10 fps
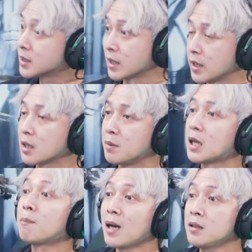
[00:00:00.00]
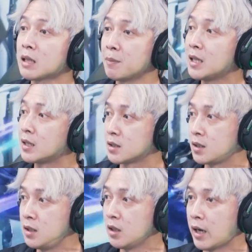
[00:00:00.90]
set ya kemiripan tapi dari
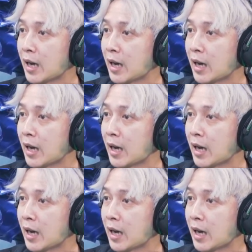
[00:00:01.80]
segi